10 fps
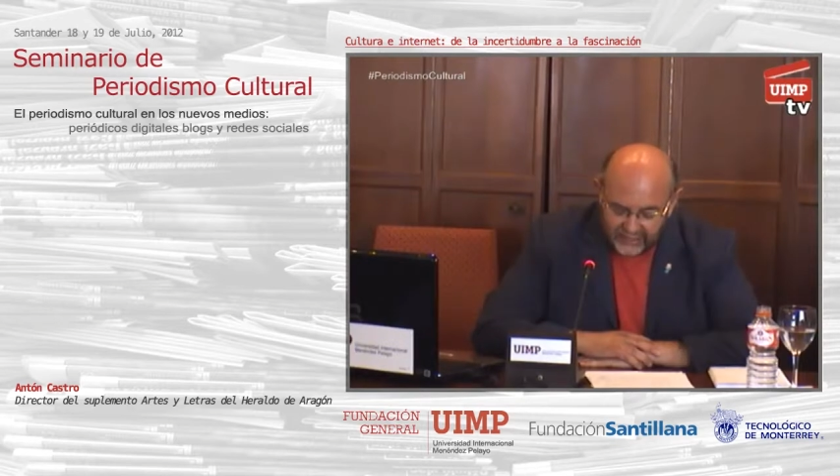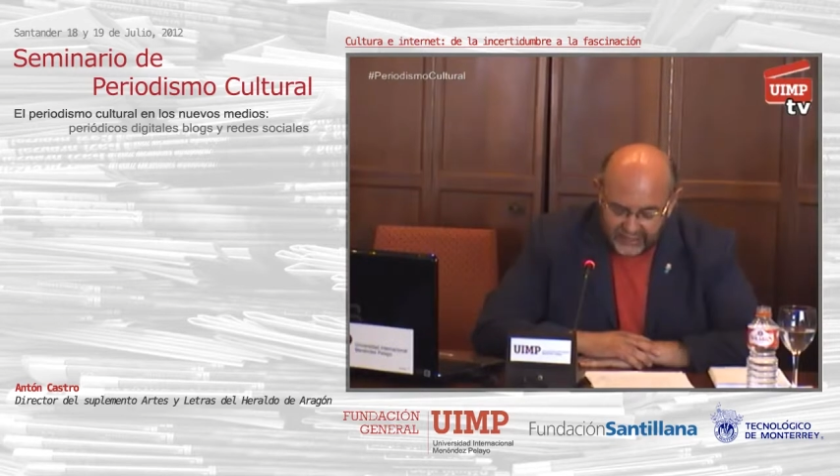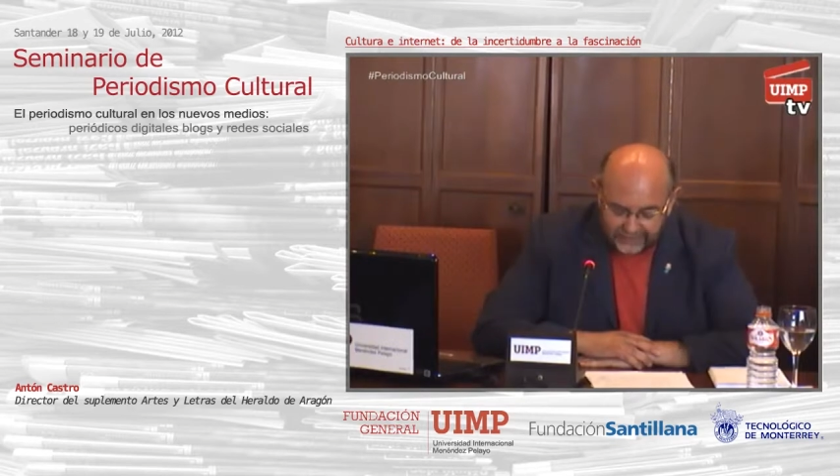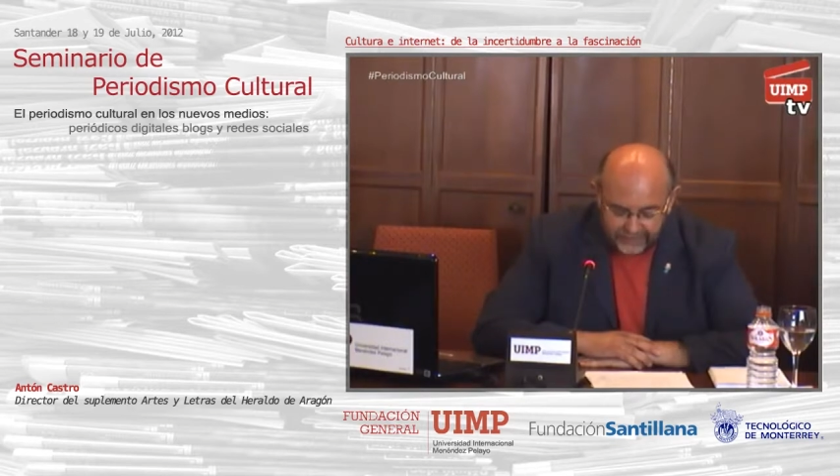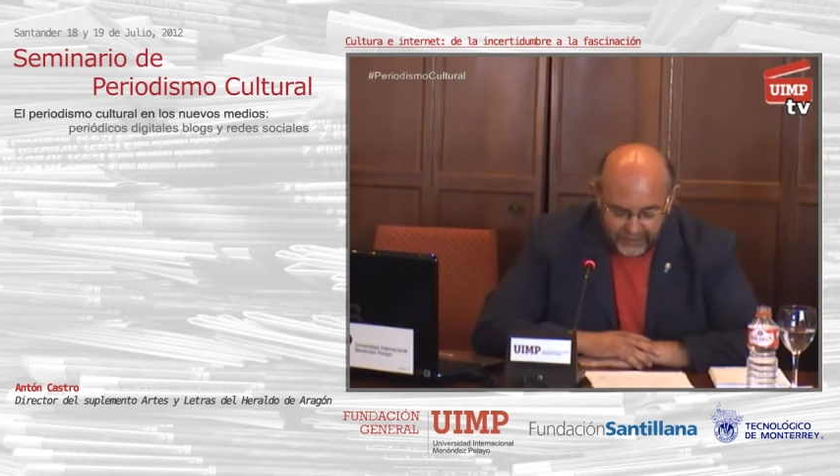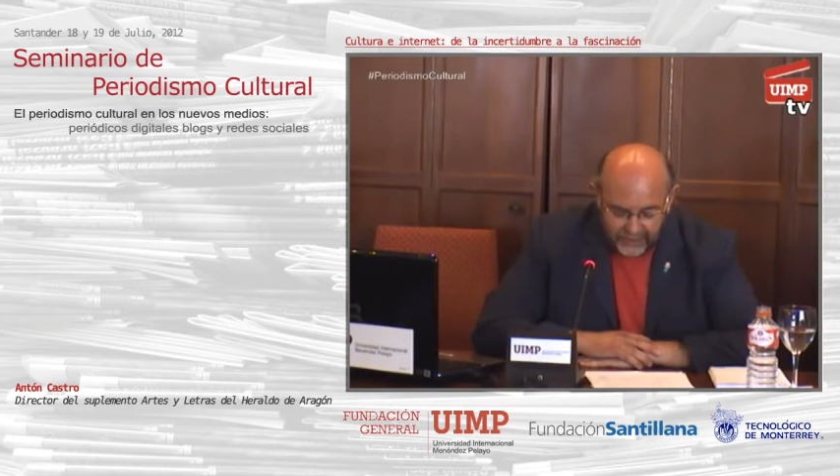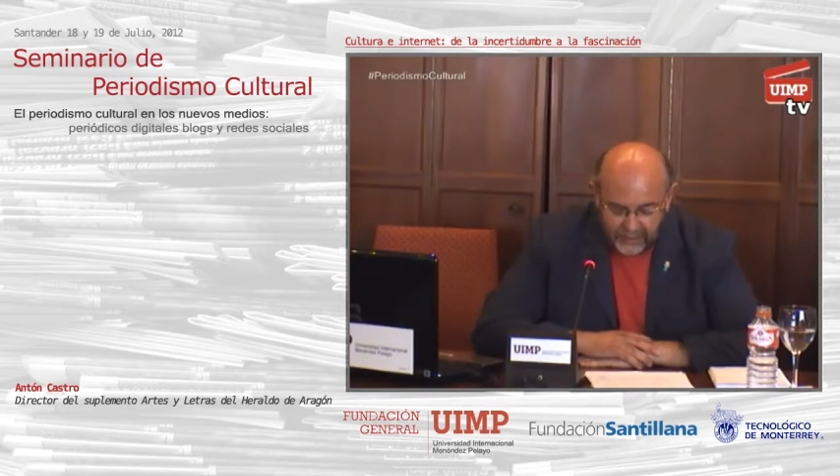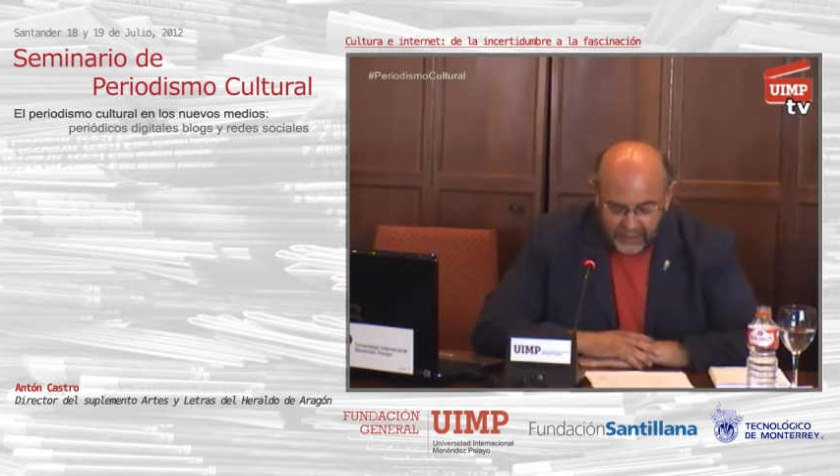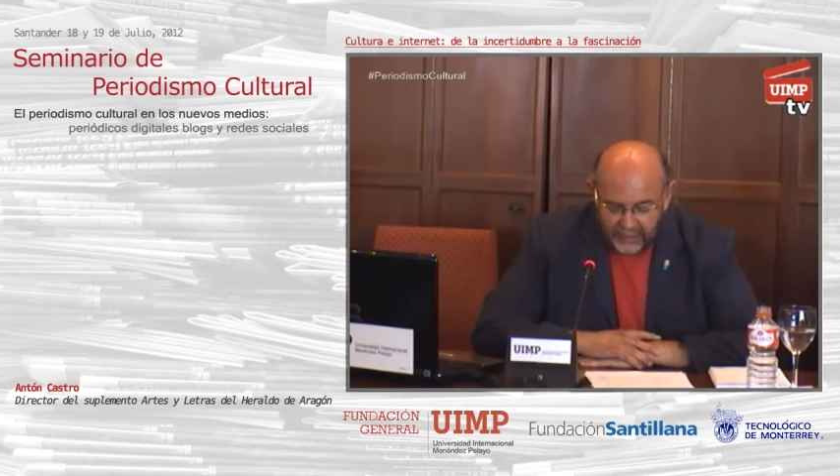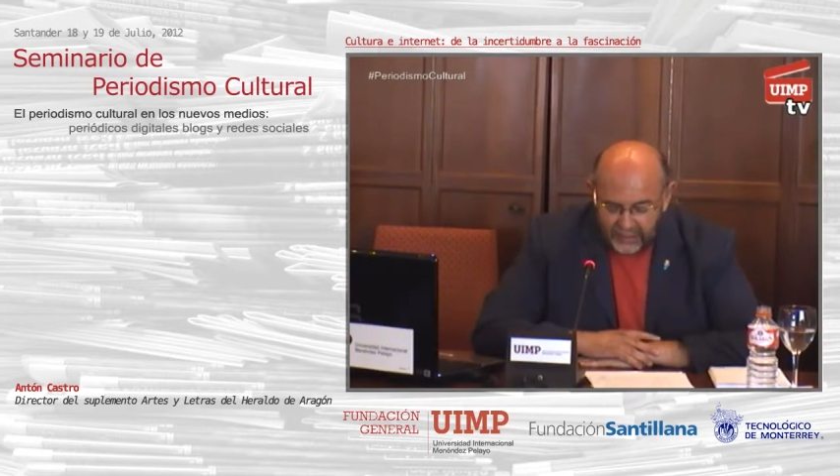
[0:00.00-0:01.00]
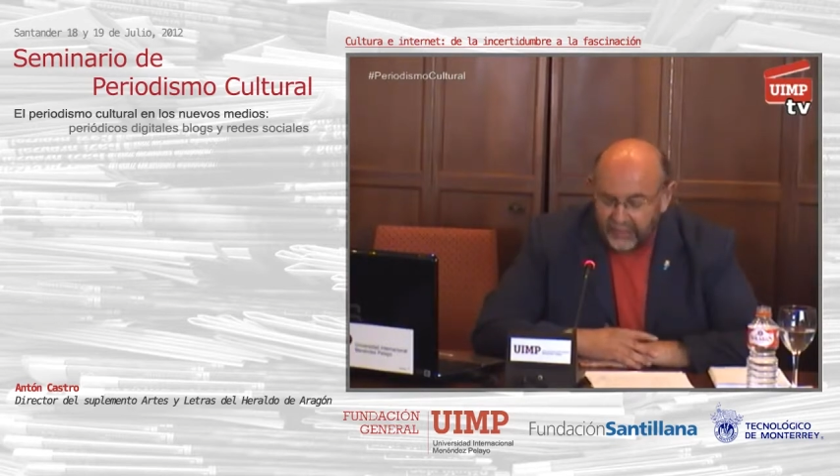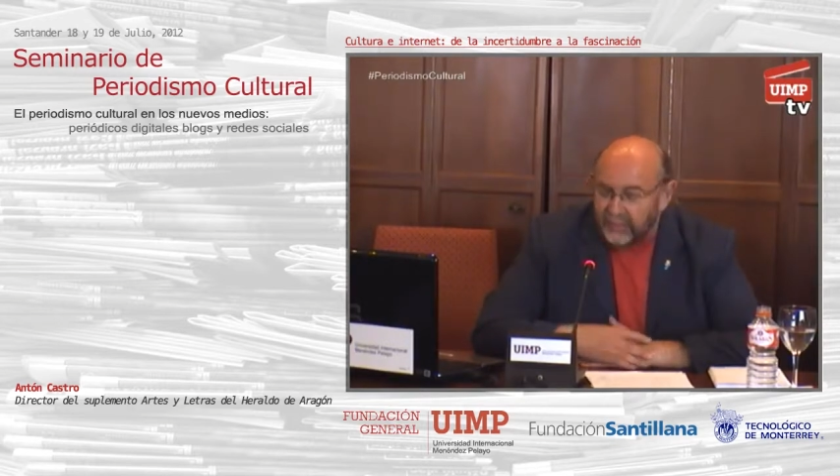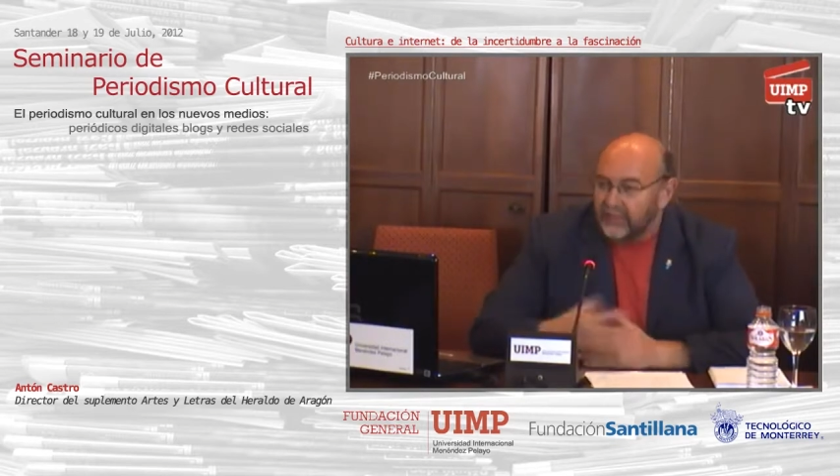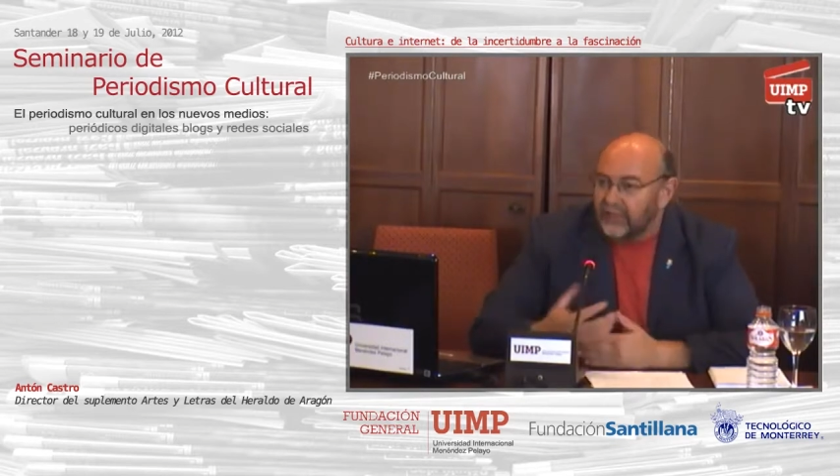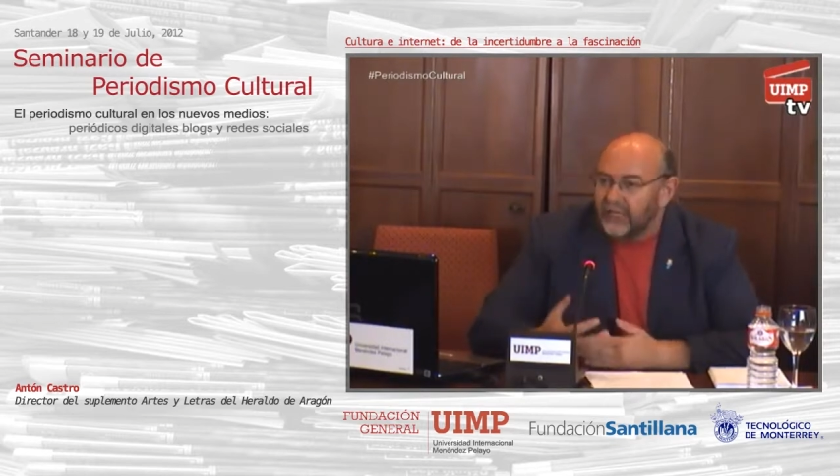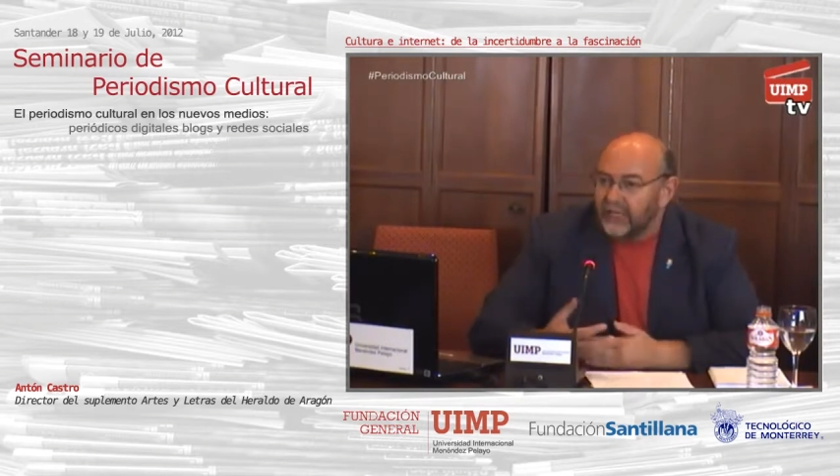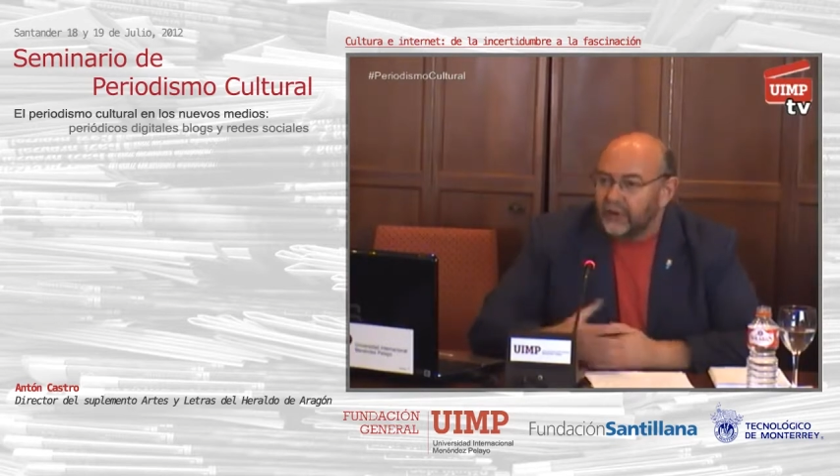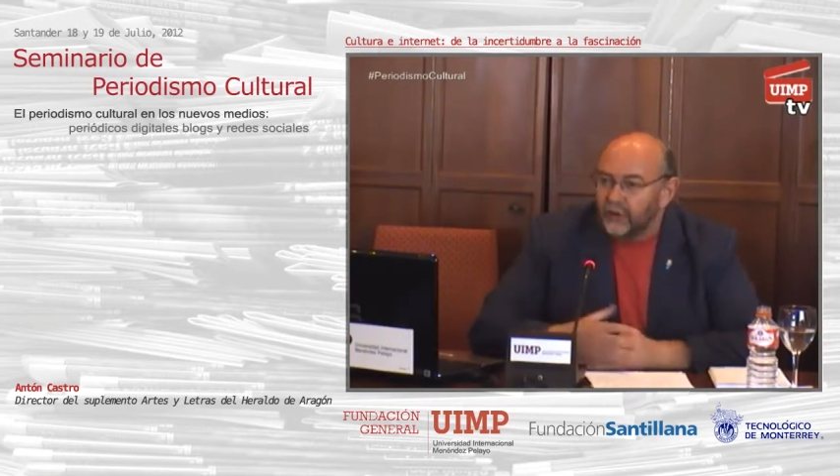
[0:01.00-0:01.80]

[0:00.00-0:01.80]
día y eh,